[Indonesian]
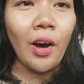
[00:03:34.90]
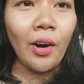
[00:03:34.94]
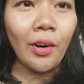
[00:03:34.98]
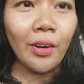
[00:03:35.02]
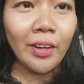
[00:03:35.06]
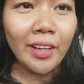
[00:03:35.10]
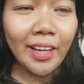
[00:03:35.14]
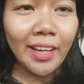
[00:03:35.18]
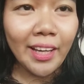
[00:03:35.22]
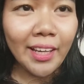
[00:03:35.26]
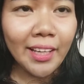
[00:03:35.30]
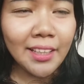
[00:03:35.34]

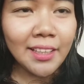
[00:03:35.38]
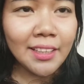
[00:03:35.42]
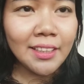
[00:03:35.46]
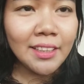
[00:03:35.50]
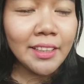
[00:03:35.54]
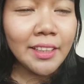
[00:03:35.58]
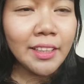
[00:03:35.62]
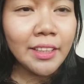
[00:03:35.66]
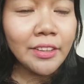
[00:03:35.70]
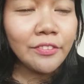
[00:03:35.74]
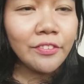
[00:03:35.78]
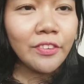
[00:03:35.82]
Oke,
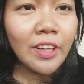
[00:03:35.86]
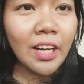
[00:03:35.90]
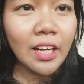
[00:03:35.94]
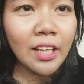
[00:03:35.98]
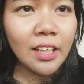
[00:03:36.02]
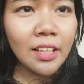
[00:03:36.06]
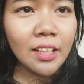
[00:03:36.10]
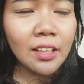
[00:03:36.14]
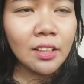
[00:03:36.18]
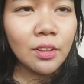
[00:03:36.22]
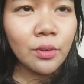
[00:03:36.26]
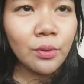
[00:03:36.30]
okay, ini
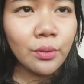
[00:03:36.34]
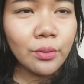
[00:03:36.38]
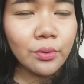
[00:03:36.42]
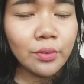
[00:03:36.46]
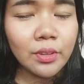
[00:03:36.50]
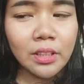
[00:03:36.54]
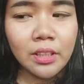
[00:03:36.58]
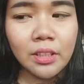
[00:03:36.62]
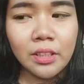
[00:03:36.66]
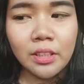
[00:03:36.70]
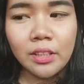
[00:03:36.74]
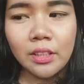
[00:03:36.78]
final look
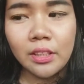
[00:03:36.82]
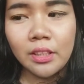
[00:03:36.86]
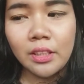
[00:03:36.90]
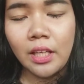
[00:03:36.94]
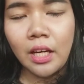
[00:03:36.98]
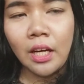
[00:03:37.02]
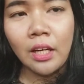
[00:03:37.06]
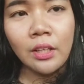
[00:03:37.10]
uh,